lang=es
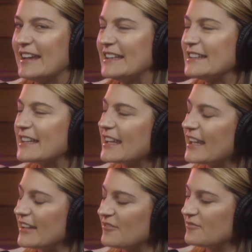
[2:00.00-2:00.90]
a la gente
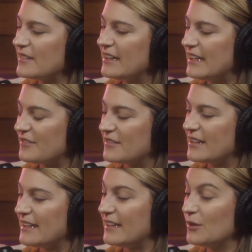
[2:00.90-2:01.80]
que
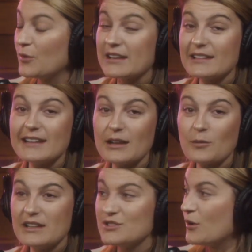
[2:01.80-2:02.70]
el lugar desde el
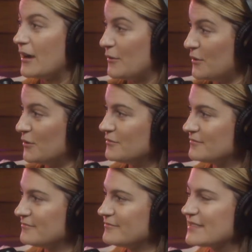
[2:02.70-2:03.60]
cual yo hablo
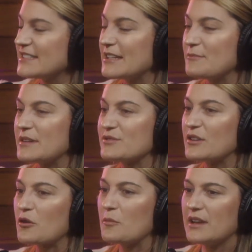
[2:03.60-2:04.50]
siempre es
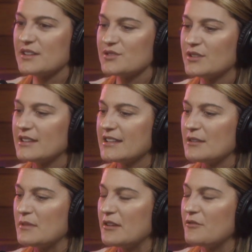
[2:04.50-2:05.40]
una combinación
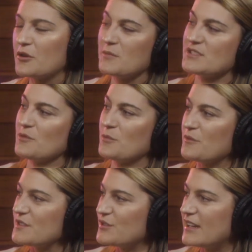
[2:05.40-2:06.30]
entre mi formación
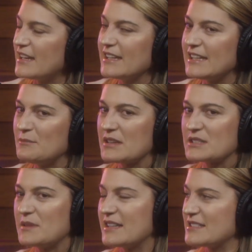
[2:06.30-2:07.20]
profesional y mi
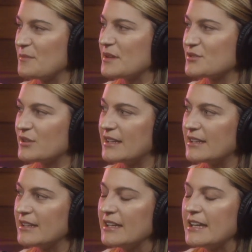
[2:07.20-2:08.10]
experiencia personal.